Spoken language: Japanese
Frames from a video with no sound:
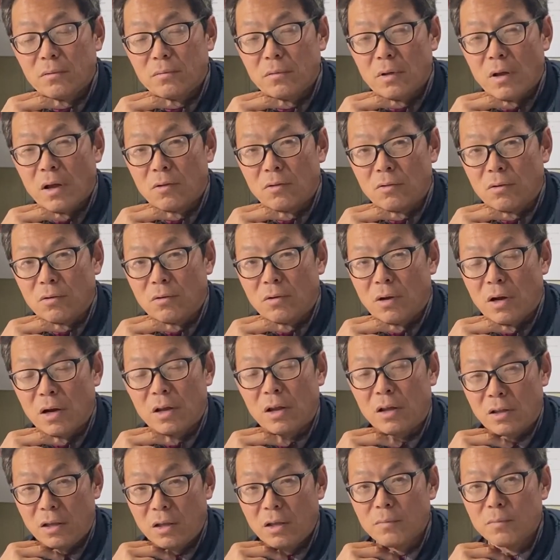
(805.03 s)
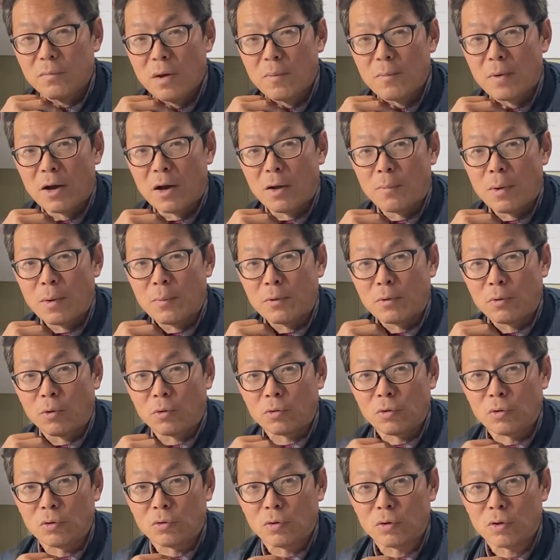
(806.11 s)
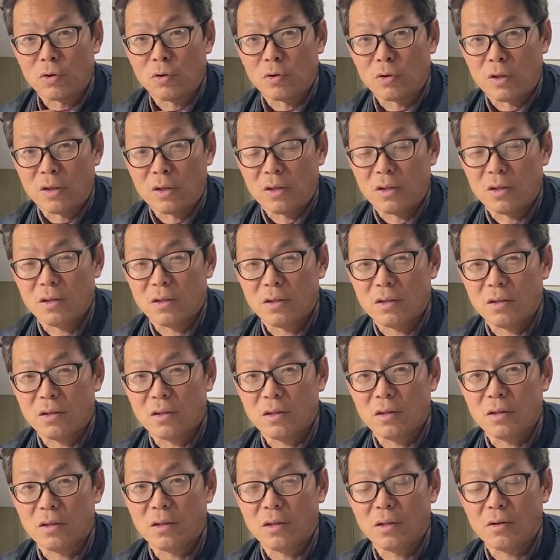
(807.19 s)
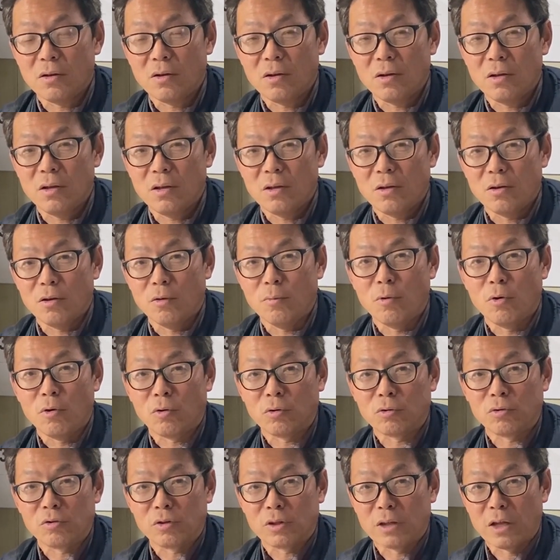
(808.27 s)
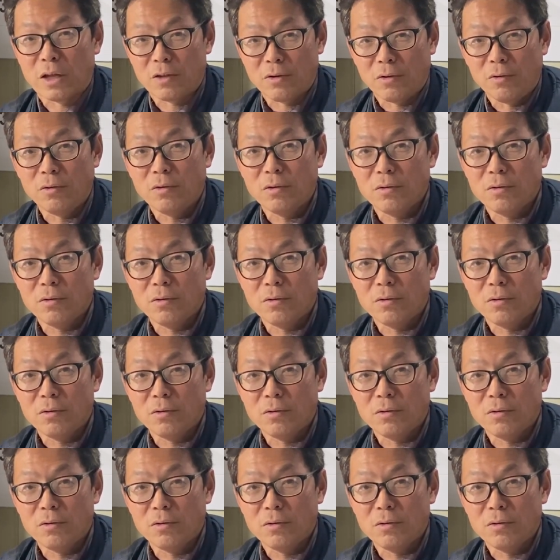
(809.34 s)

あのあれやねママがパパのことを時々思うことじゃないよ